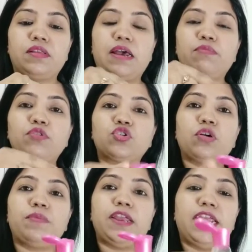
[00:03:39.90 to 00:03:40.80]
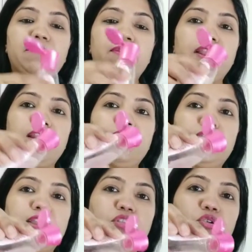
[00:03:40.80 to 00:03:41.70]
आपको इसको अपने हैंड पे ले लेना
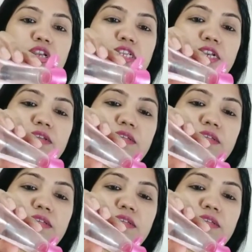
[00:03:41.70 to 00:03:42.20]
है थोड़ा सा